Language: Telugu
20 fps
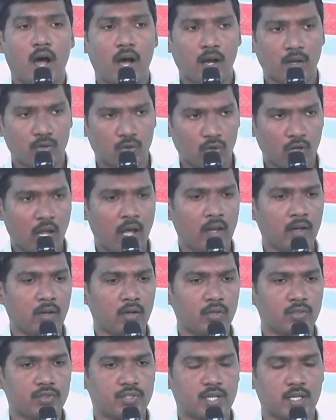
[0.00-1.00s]
ఆ
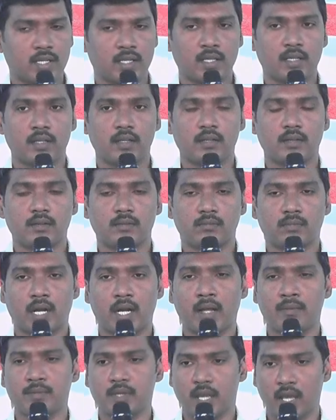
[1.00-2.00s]
గుణాల్లోంచి
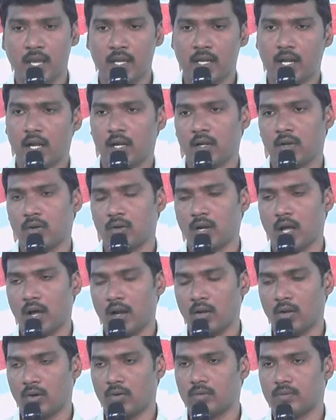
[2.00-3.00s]
మనం ఏం కలిగి
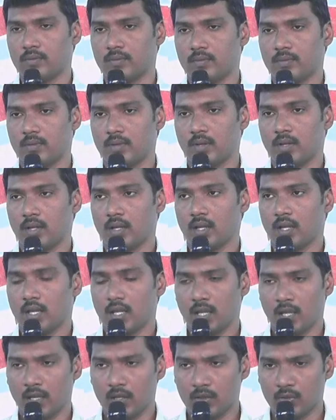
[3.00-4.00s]
ఉండాలో
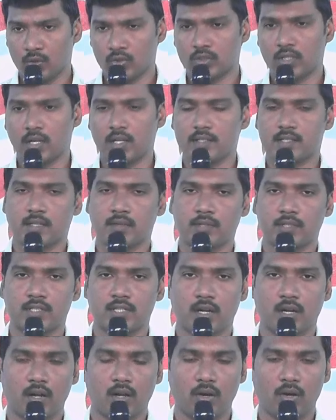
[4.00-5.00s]
ఈ నూతన
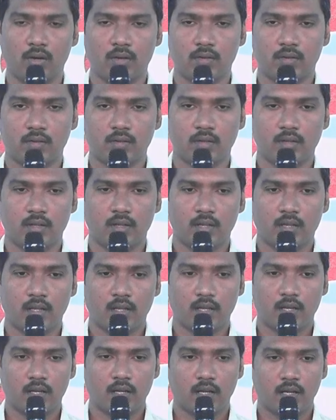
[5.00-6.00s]
సంవత్సరంలో
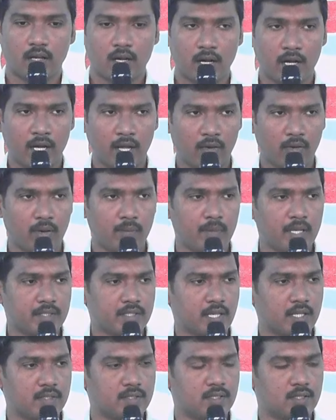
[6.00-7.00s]
రెండవ
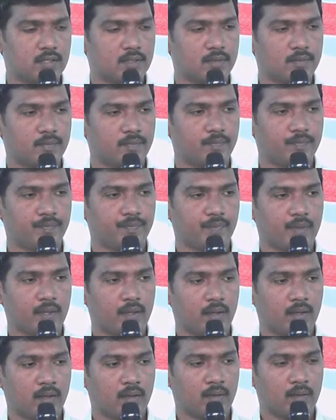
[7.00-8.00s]
మెసేజ్
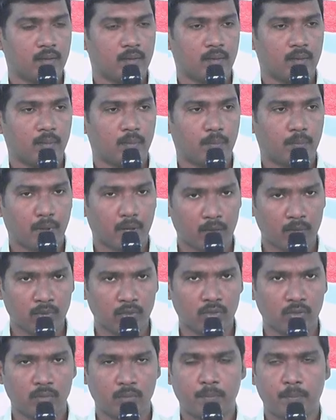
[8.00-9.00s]
ప్రభు
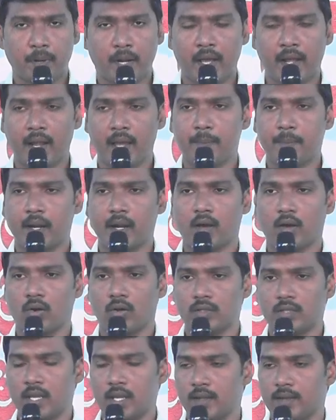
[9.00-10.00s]
ప్రేరేపణ
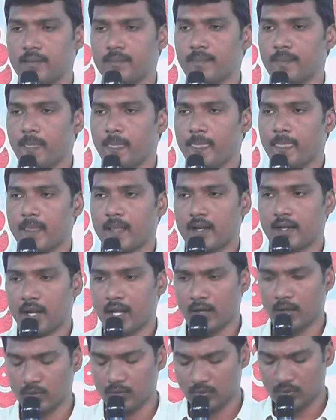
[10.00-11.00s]
కొద్దీ
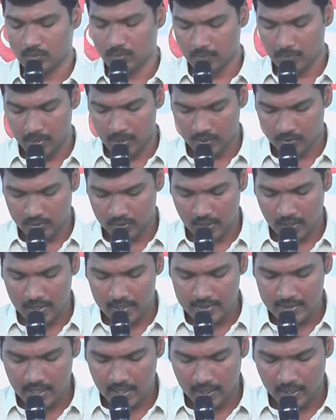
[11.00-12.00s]
నేను మీకు
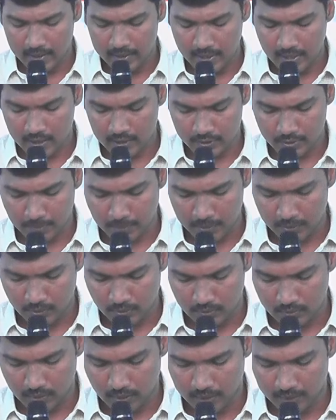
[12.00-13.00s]
తెలియజేయాలని
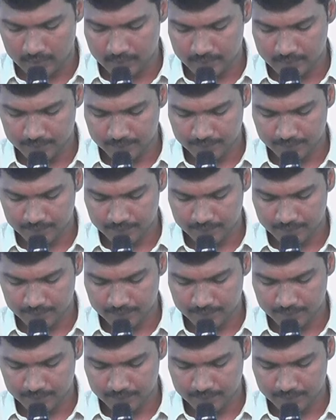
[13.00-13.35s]
ఆశపడుతూ ఉన్నాను